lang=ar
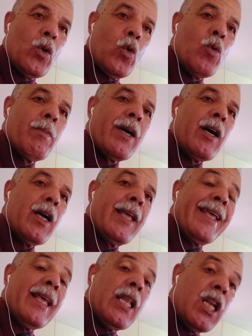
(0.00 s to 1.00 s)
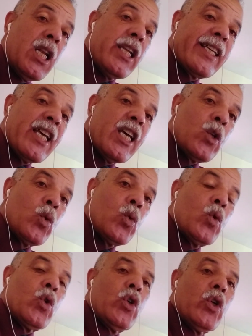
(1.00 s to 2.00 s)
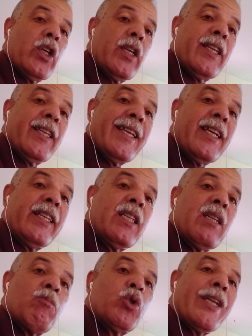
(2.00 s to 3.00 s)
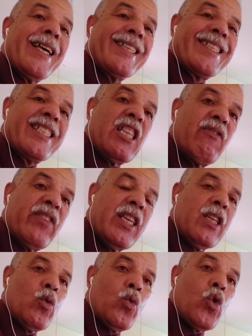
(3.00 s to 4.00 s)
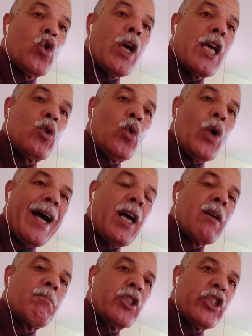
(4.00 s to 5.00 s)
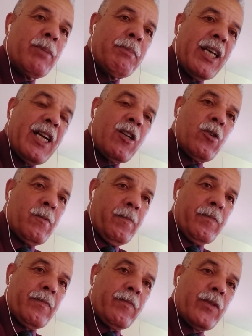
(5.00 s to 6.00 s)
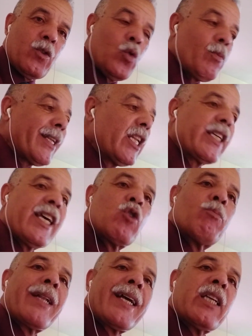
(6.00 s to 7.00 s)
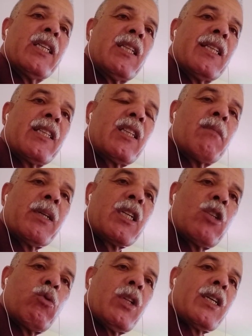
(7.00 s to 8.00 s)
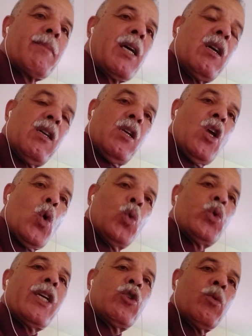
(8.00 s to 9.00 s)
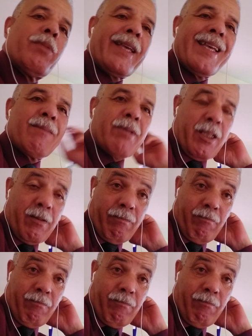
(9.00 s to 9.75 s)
هما اللي كانوا يعني متعسفين وخادوا حق ماشي من حقهم هما اللي كانوا مرقين ثلاثه المرات ولا اربعه وزادوهم الخامسه